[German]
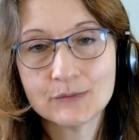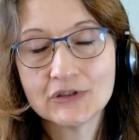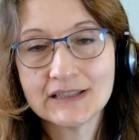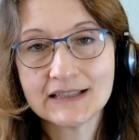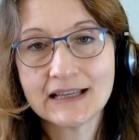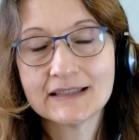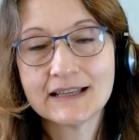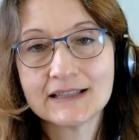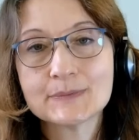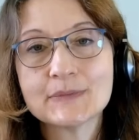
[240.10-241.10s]
muss das Ganze
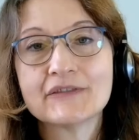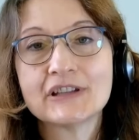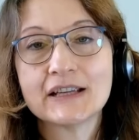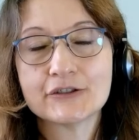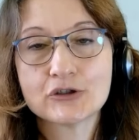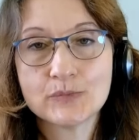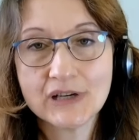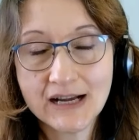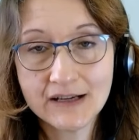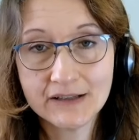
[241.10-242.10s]
erstmal wieder in
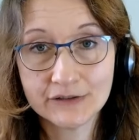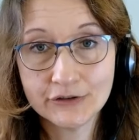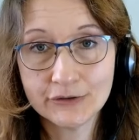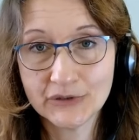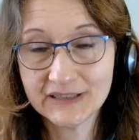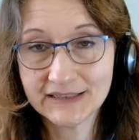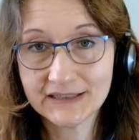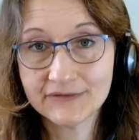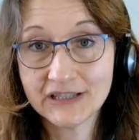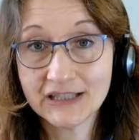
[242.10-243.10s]
Sprache
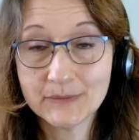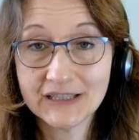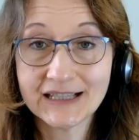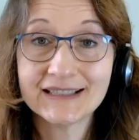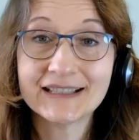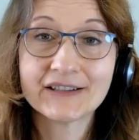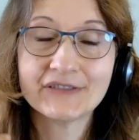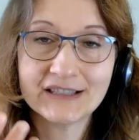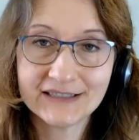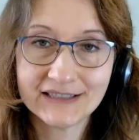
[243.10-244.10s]
rückübersetzt werden. Man kann ja
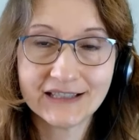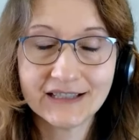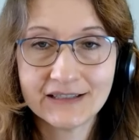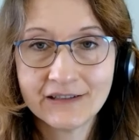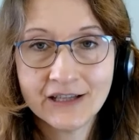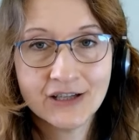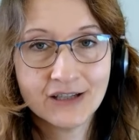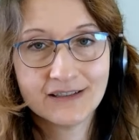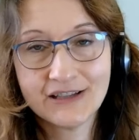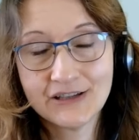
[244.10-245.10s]
quasi kein
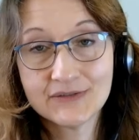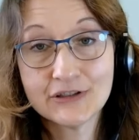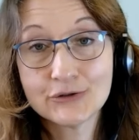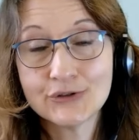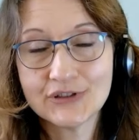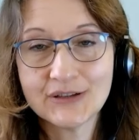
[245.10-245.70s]
ja, es wäre schön,